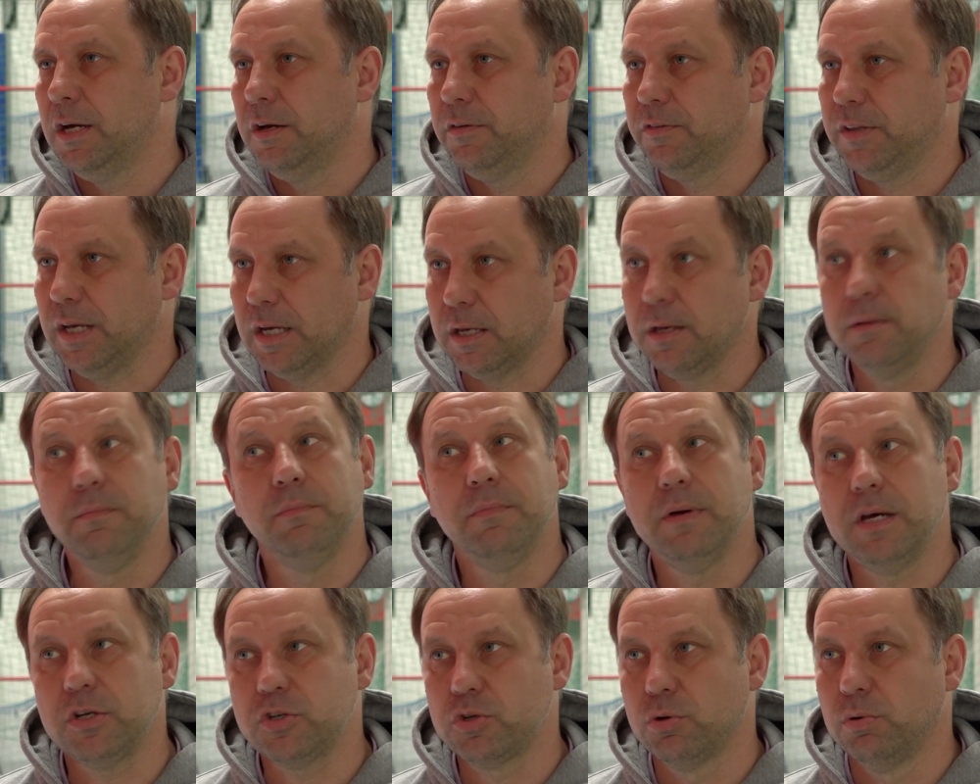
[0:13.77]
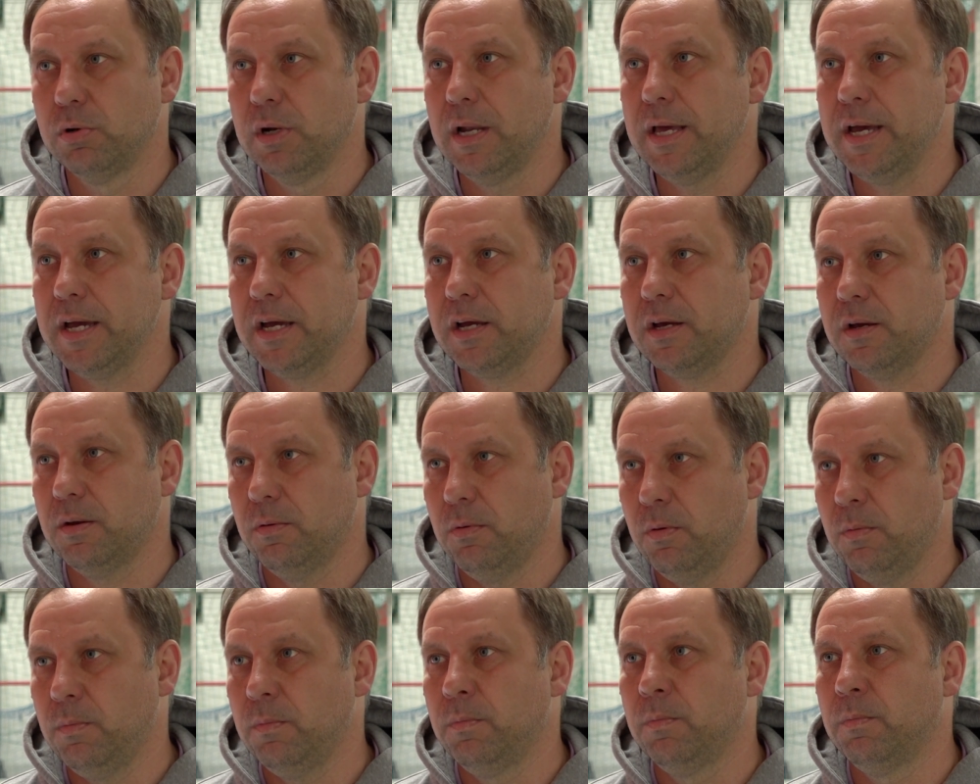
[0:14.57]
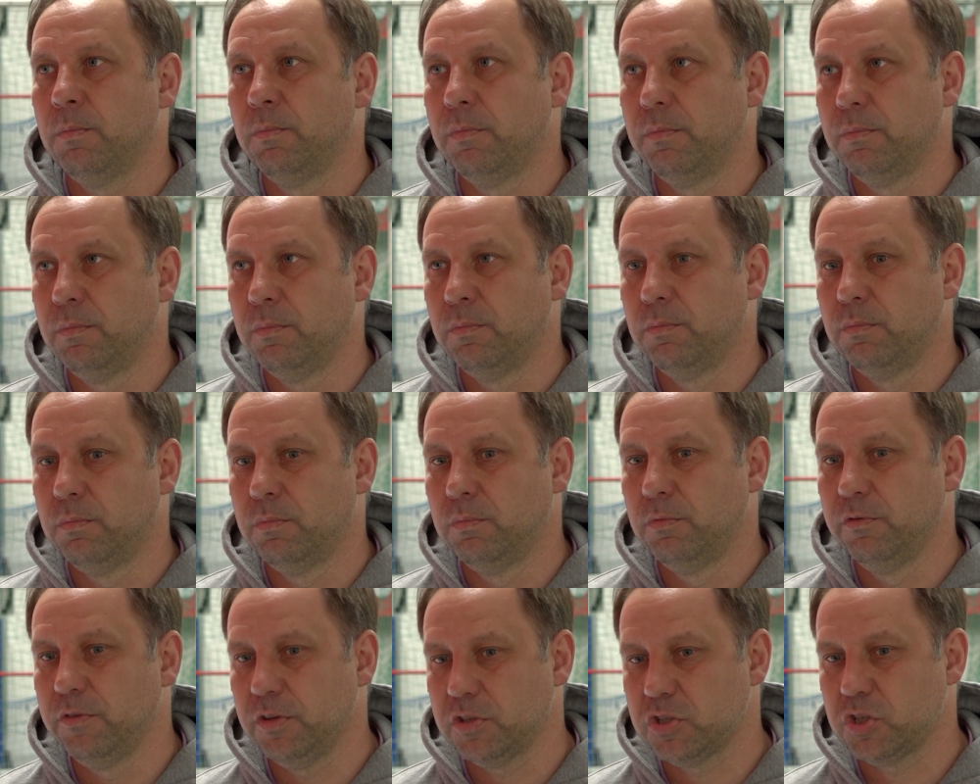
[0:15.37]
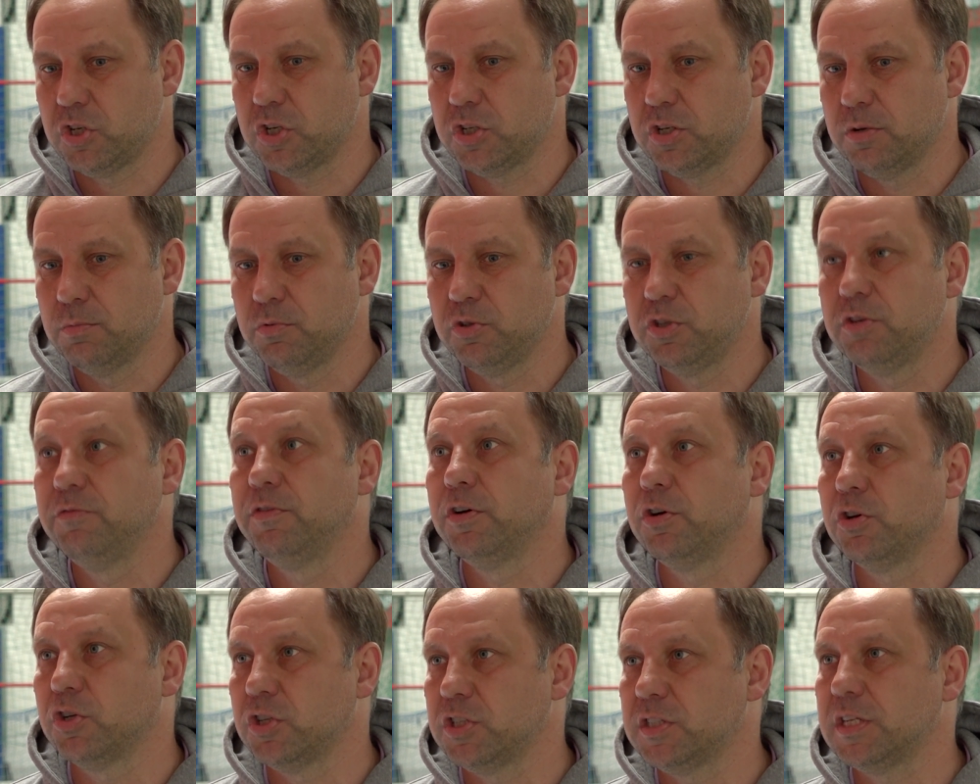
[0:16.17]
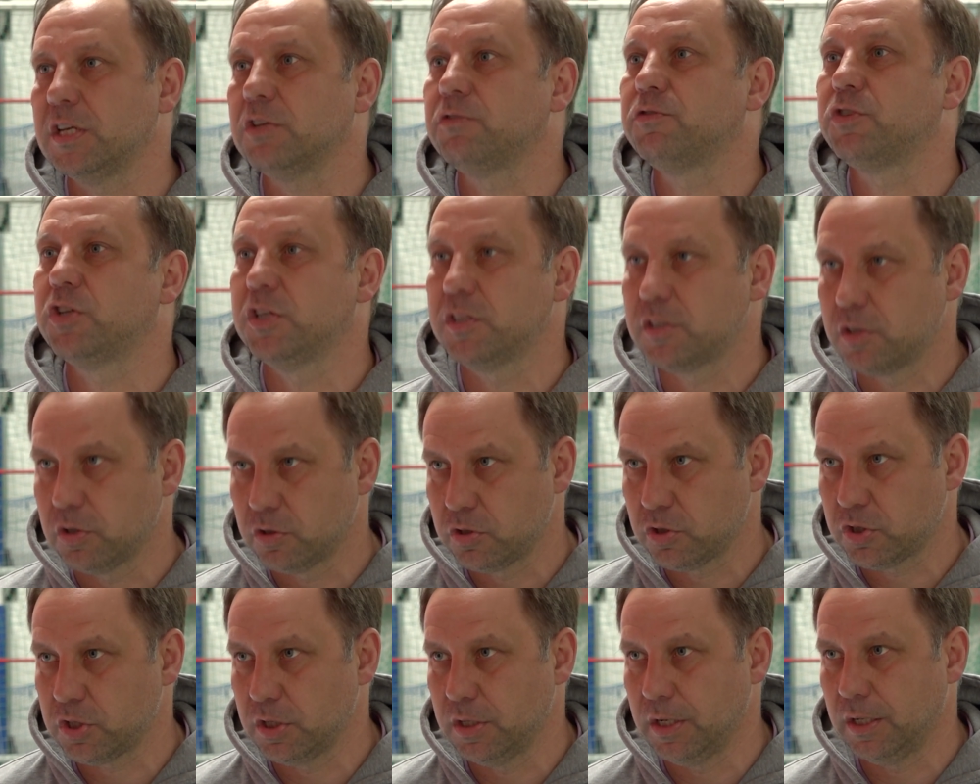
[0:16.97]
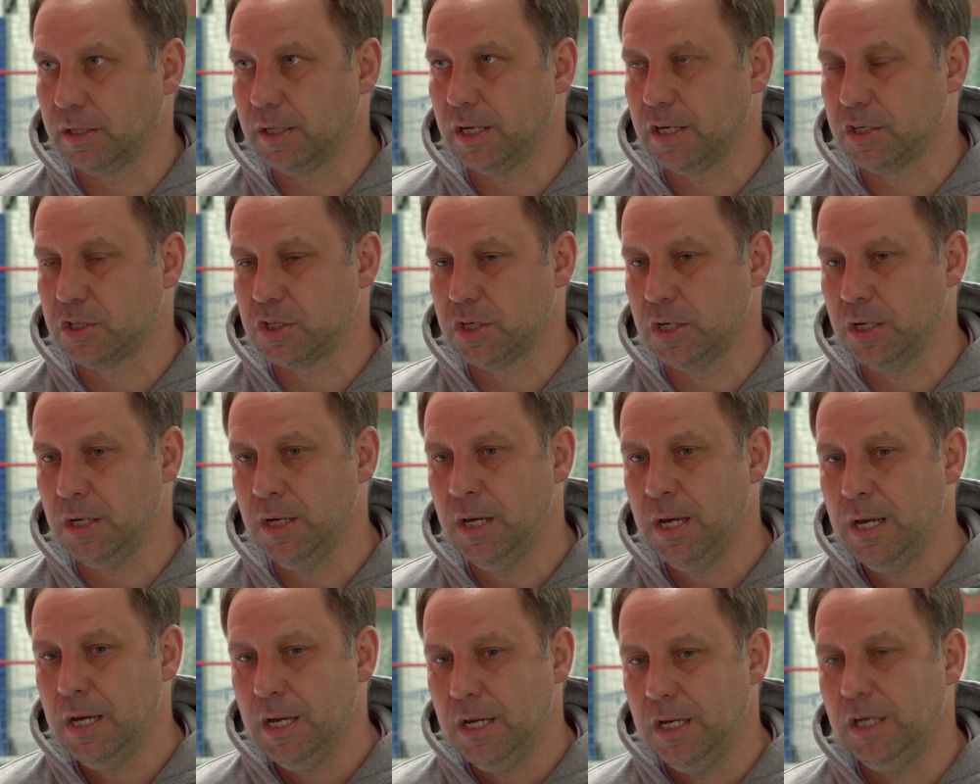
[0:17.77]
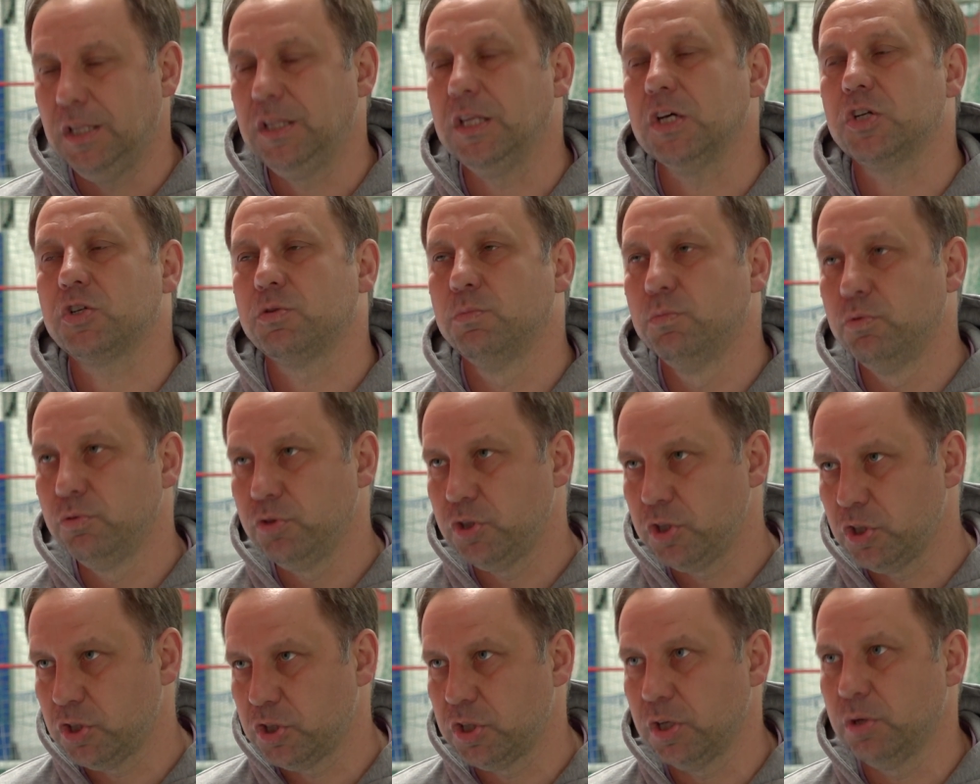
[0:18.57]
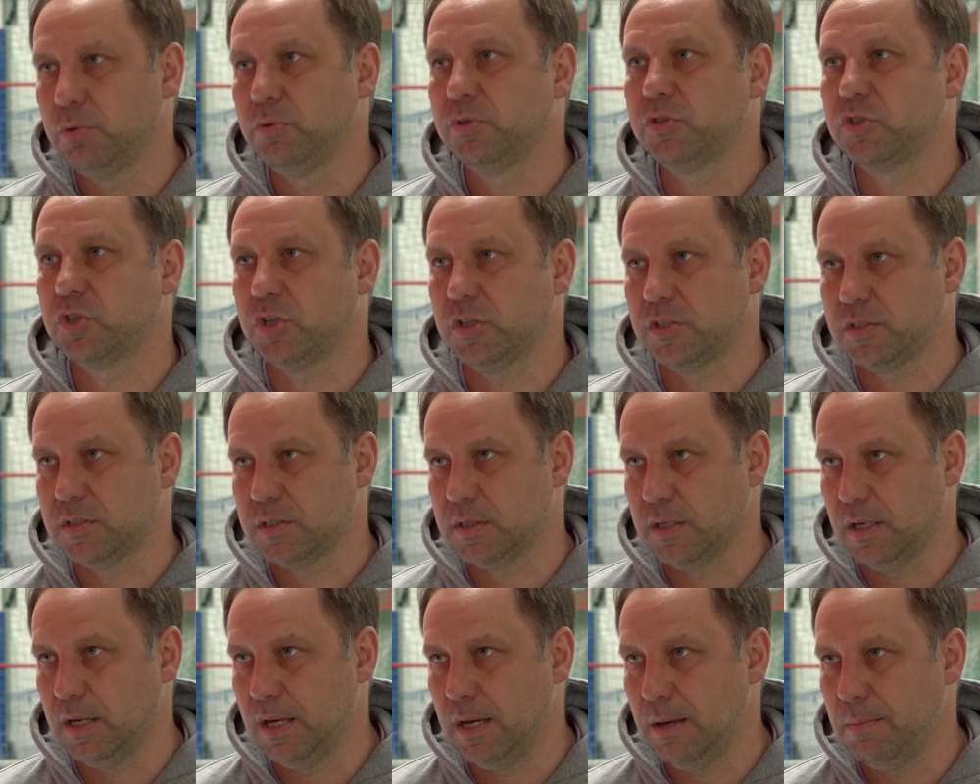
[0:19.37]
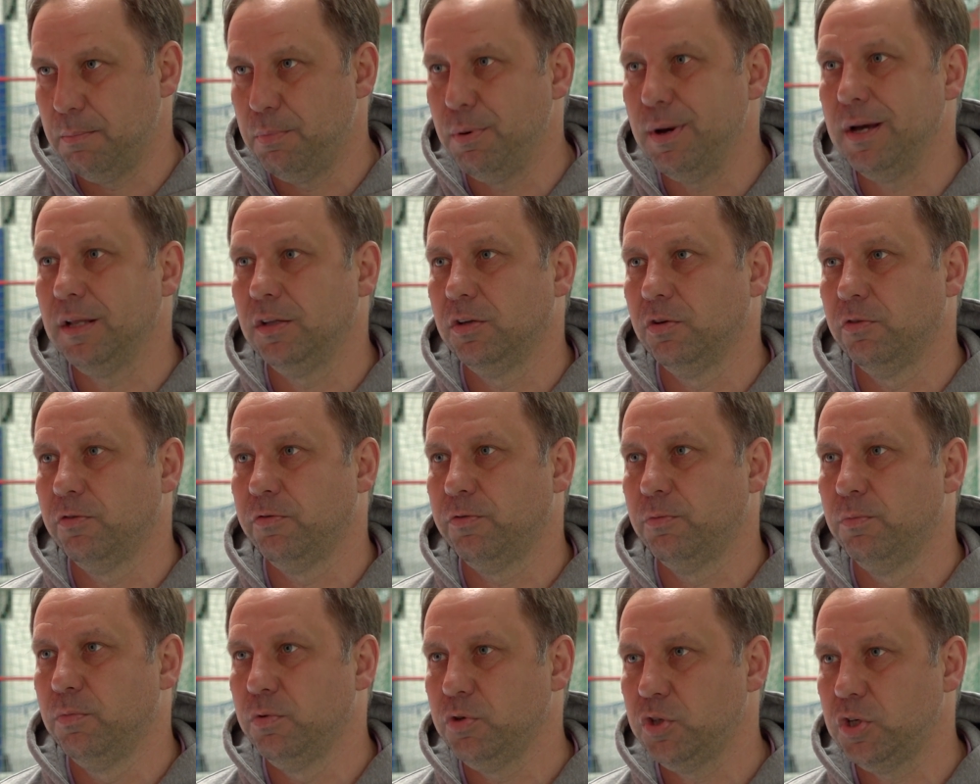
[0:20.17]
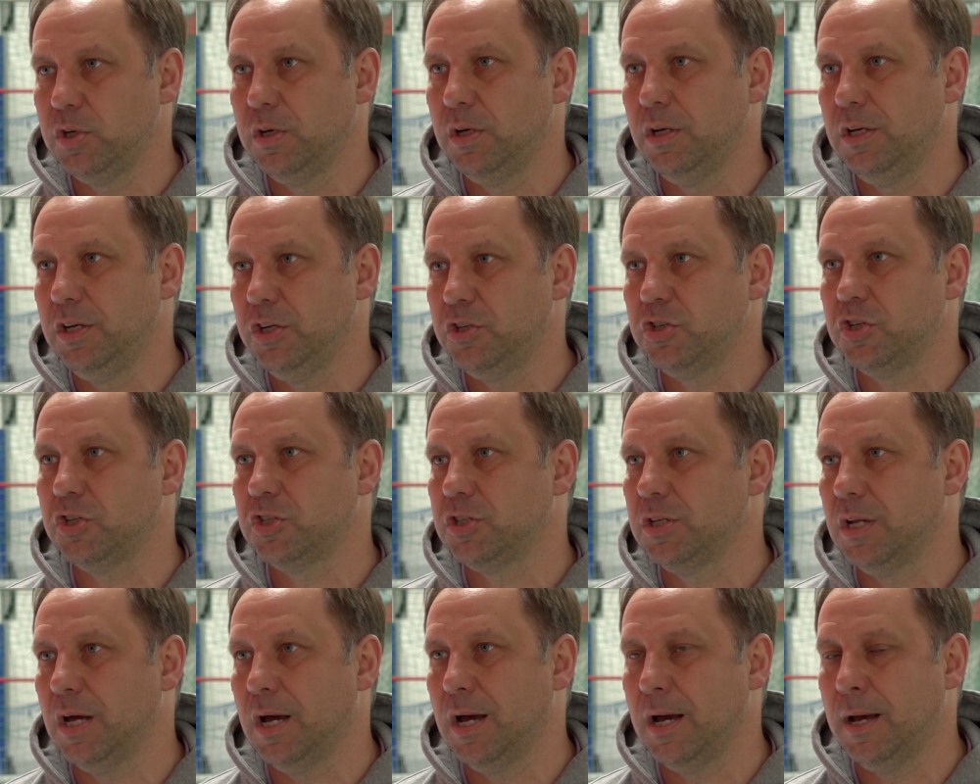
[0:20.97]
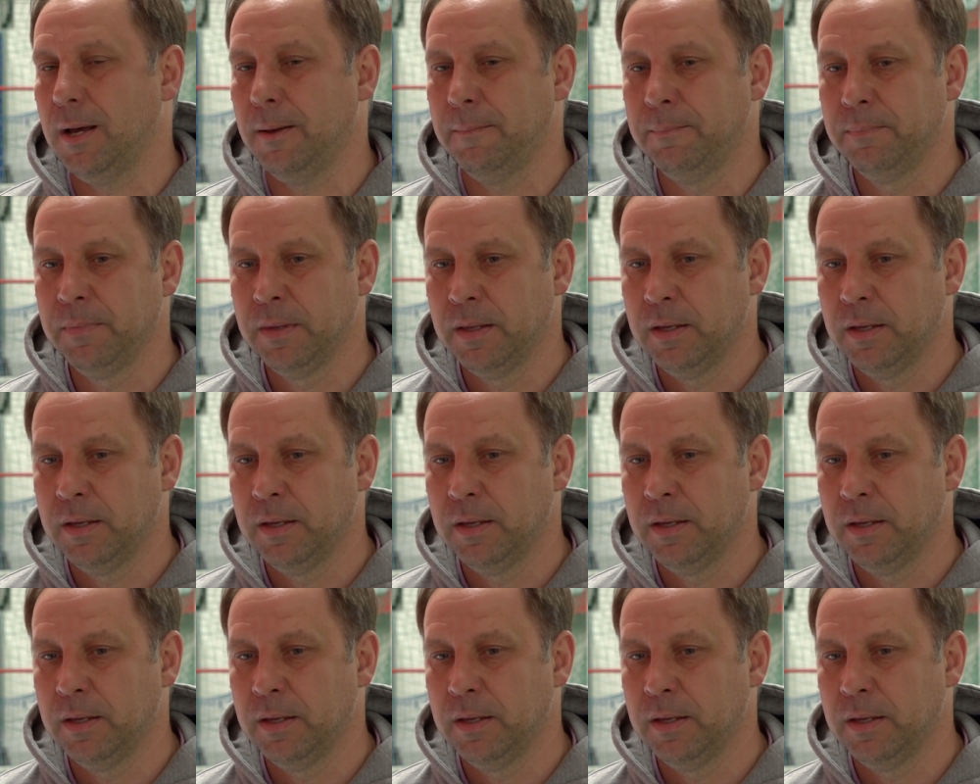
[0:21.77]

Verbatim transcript: W takim meczu Lech mówiąc szczerze, musi wykorzystać wszystko, co się nadarzy i też musi się ustrzec e, błędów, musi liczyć na